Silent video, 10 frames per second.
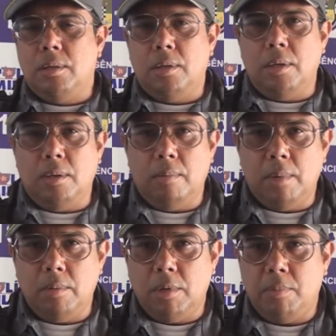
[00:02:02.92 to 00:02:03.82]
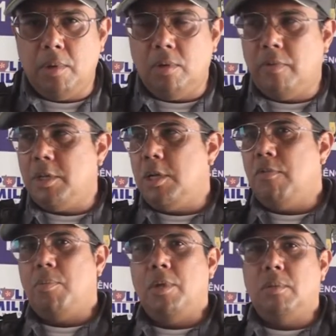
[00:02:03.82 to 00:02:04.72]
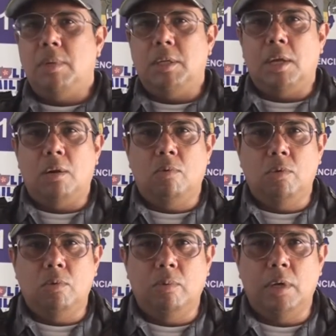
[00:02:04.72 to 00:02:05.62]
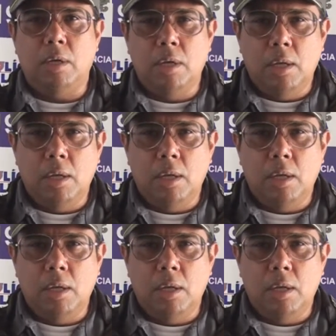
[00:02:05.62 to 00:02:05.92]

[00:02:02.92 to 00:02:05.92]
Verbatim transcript: Sim, mesmo nesse período festivo, a Polícia Militar continua